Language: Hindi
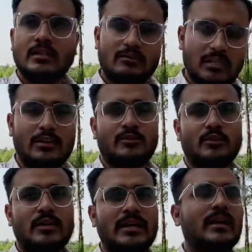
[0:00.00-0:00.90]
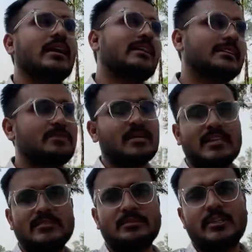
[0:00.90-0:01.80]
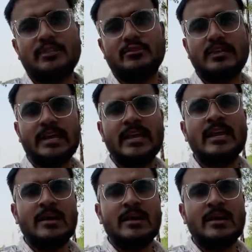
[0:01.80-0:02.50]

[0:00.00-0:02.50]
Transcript: वाला वो लोग आएगा इसी प्रकार से कंटिन्यू रहेंगे